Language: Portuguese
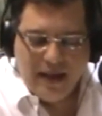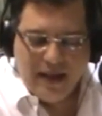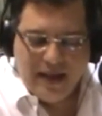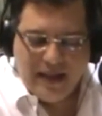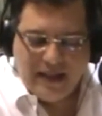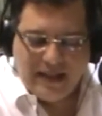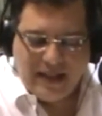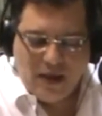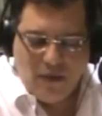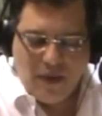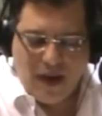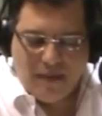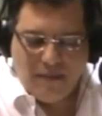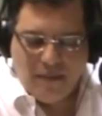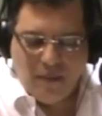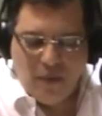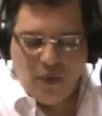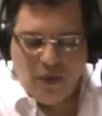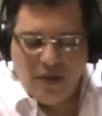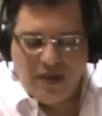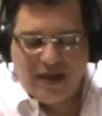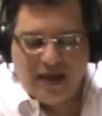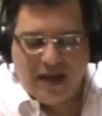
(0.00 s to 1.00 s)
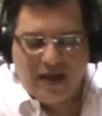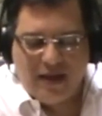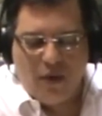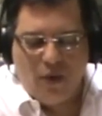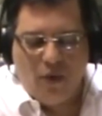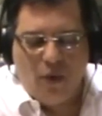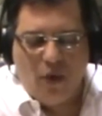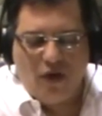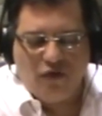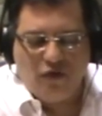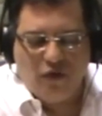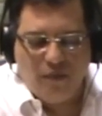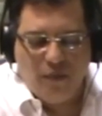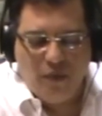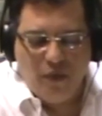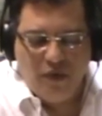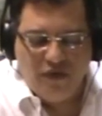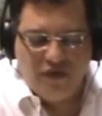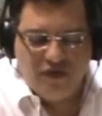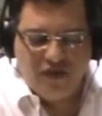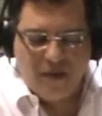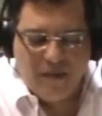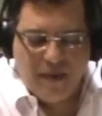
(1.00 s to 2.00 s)
E tem uma música que eu gosto
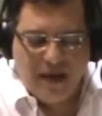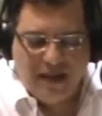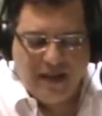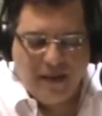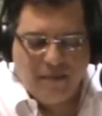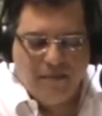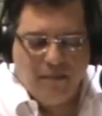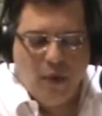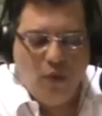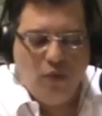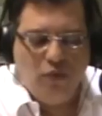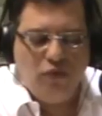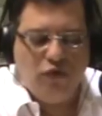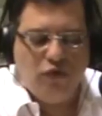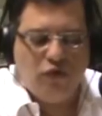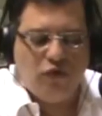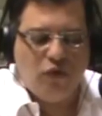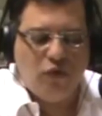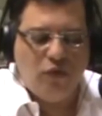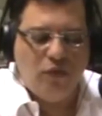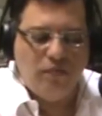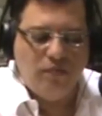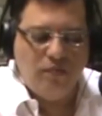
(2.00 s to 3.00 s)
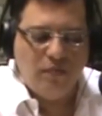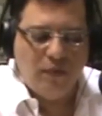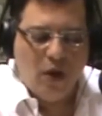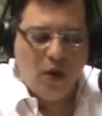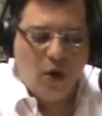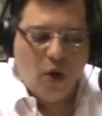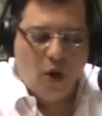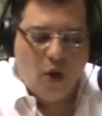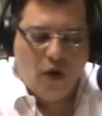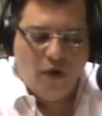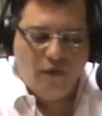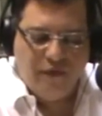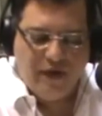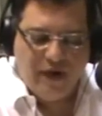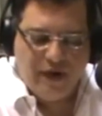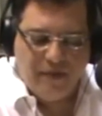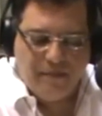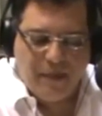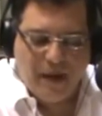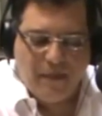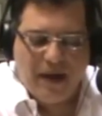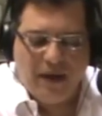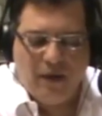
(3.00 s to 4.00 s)
muito chamada Monsoon,
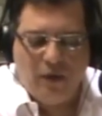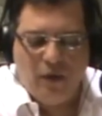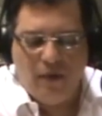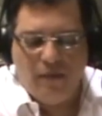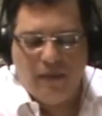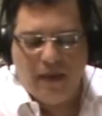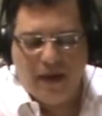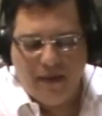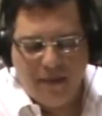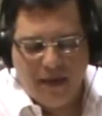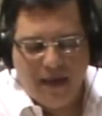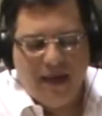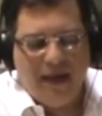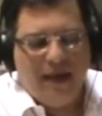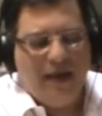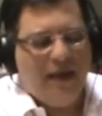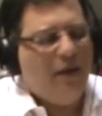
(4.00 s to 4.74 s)
Over Babaloma.